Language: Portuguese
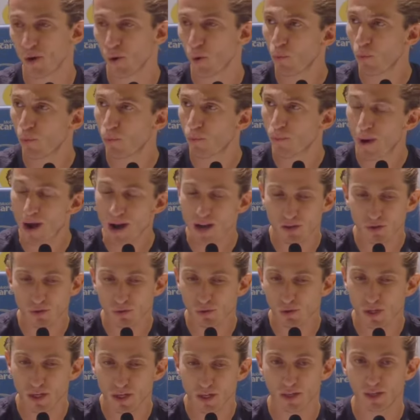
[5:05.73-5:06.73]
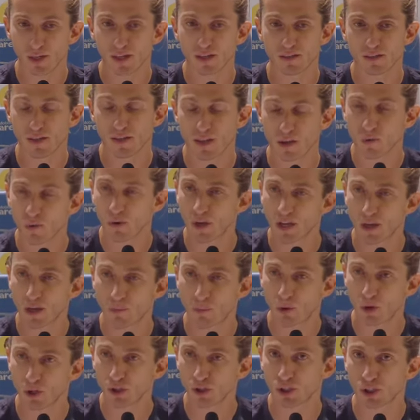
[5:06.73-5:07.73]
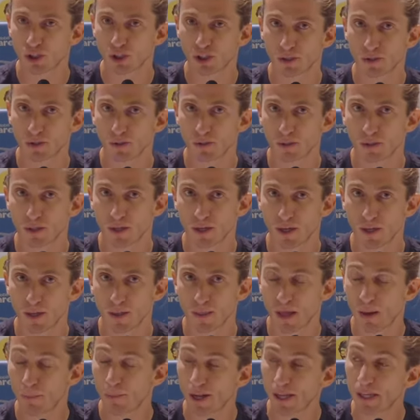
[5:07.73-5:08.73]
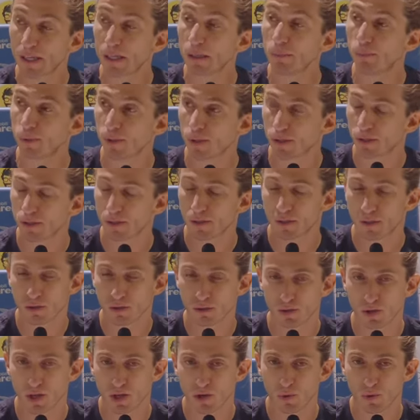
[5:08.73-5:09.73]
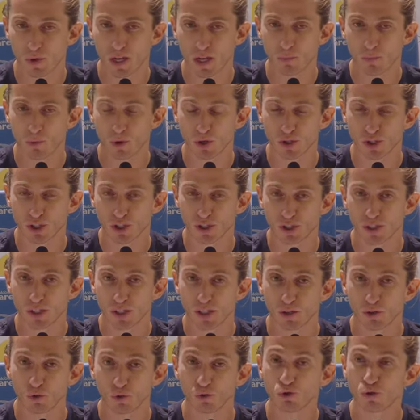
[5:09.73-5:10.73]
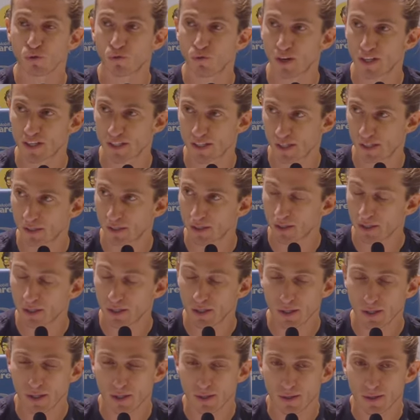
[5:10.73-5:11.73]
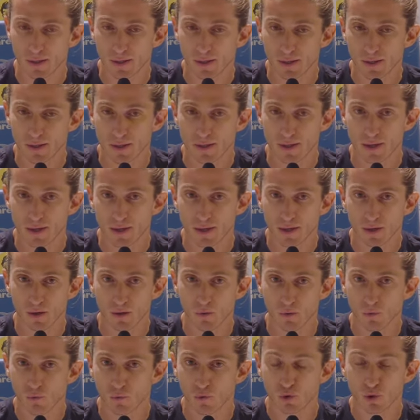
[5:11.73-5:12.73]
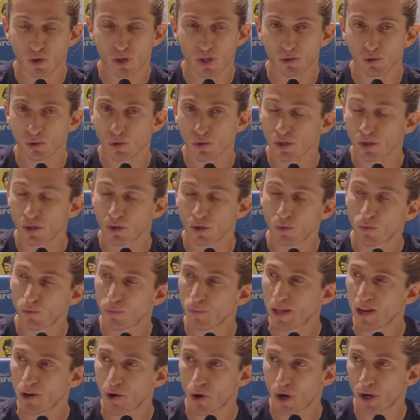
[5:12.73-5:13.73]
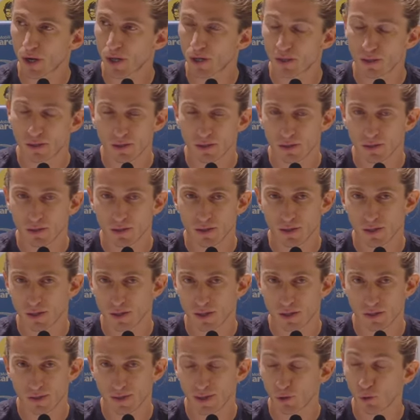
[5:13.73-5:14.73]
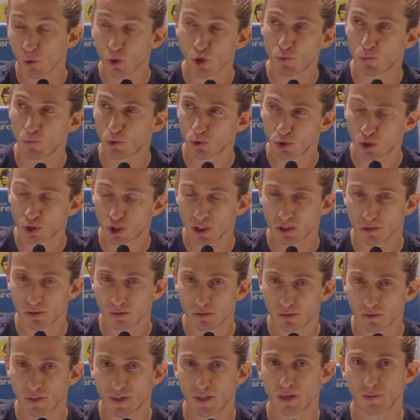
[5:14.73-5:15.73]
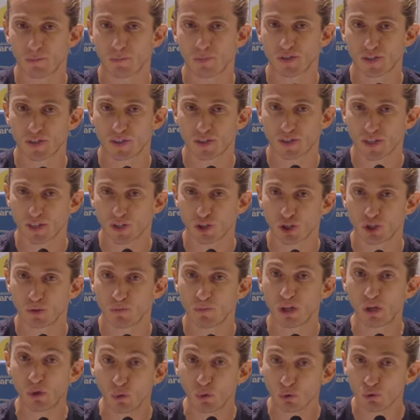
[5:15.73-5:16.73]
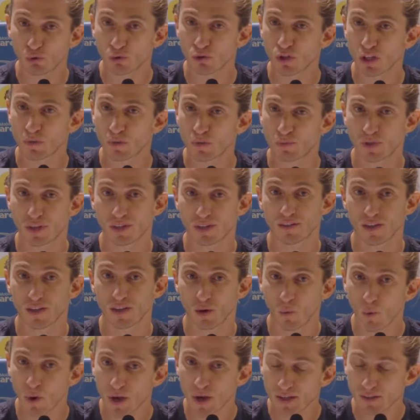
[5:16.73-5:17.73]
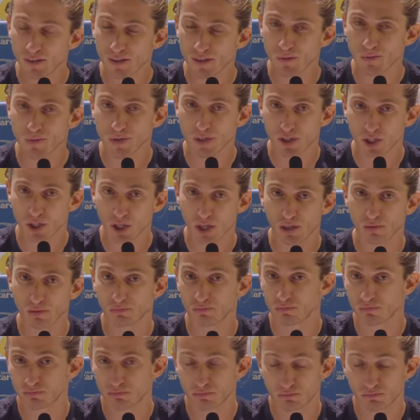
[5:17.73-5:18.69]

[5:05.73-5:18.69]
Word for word: e eu, mais do que ninguém, sei o que ele pode é, dar para a equipe. Eu sei o que ele pode nos oferecer. É, um jogador não melhora é, da noite para o dia. Ele precisa de minutos, ele precisa de sequência, ele precisa de